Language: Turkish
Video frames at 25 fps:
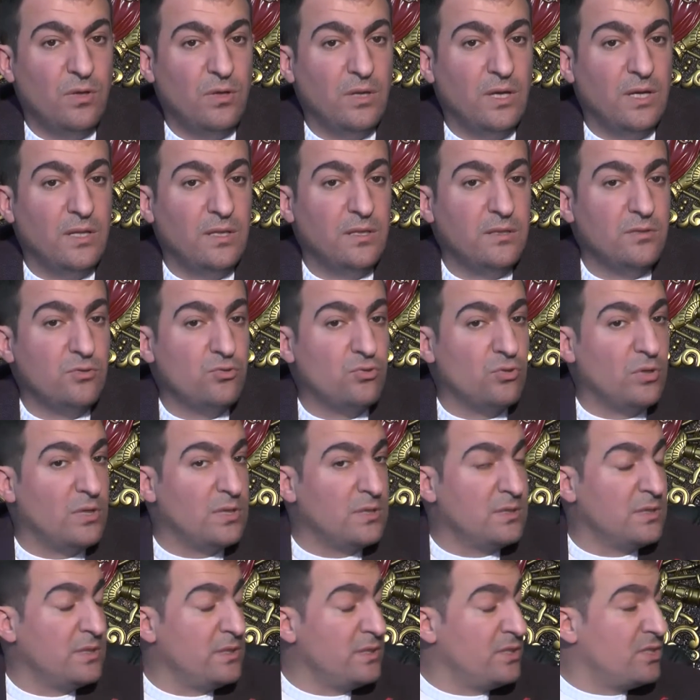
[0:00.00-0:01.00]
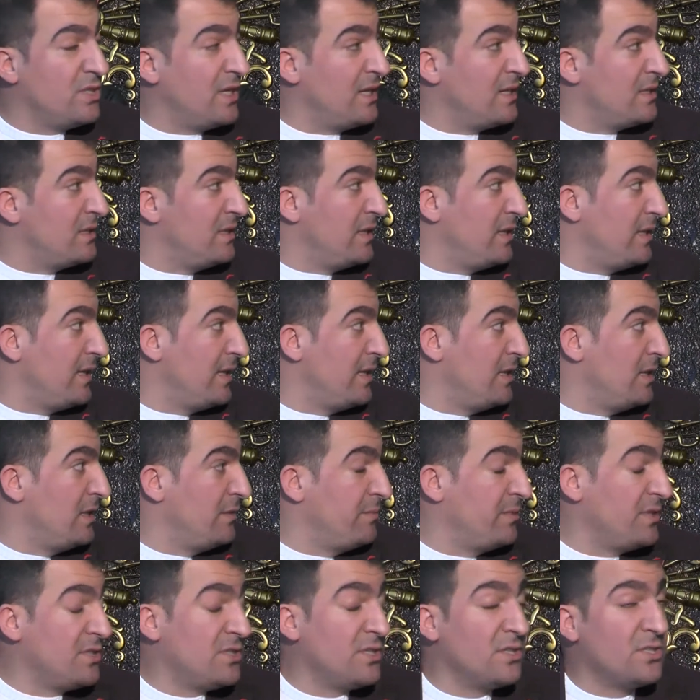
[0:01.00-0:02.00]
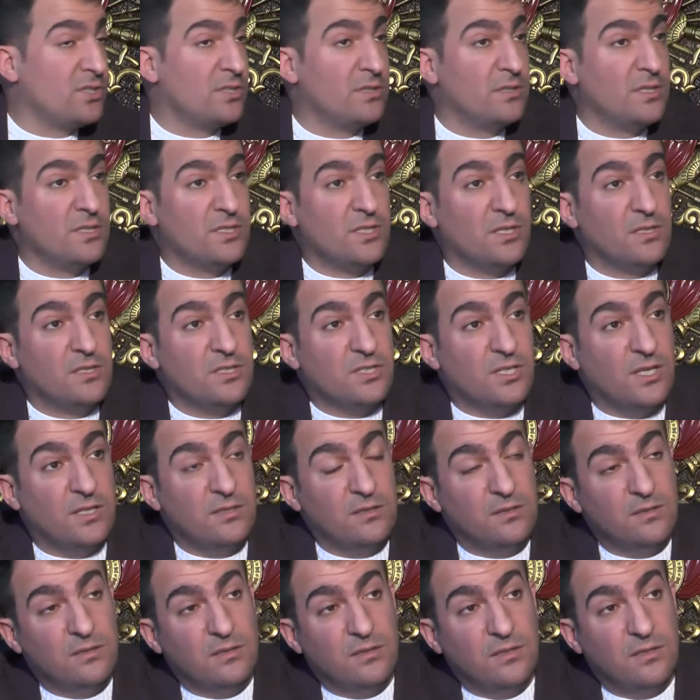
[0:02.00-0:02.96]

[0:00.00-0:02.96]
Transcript: Hani şu anda içeride 55 yaşında çalışan